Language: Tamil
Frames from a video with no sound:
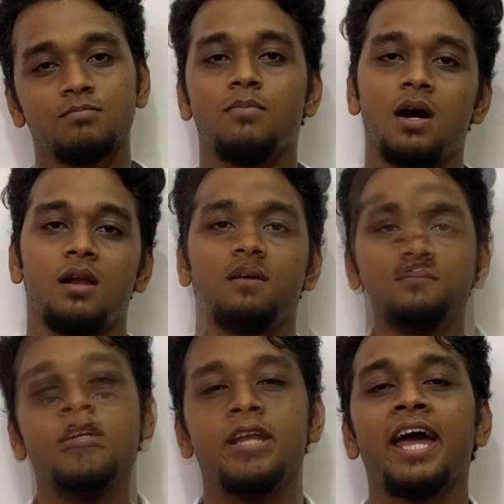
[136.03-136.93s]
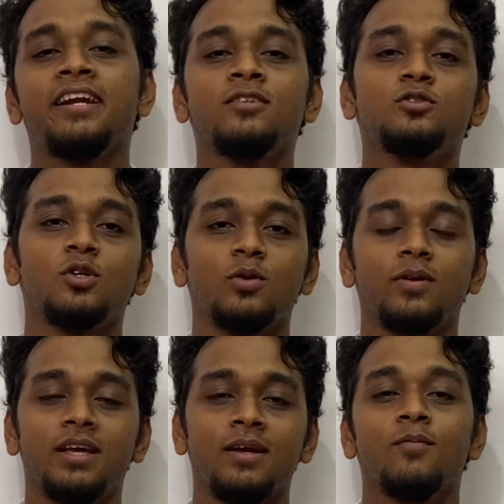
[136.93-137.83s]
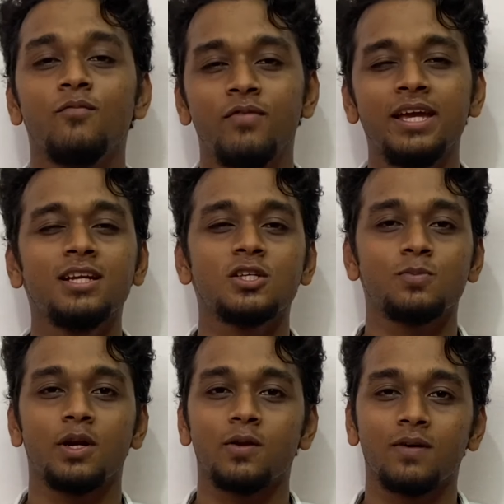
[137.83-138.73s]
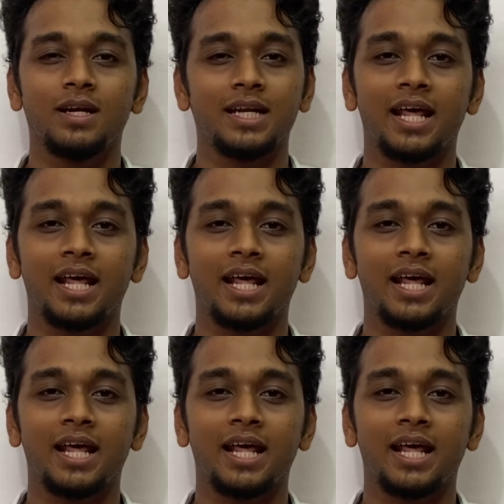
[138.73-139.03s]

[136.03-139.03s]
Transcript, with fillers: பார்க்கலாம் டயட்டுன்னு சொன்னோடனே வெயிட் லாஸ் பண்ணுறவங்க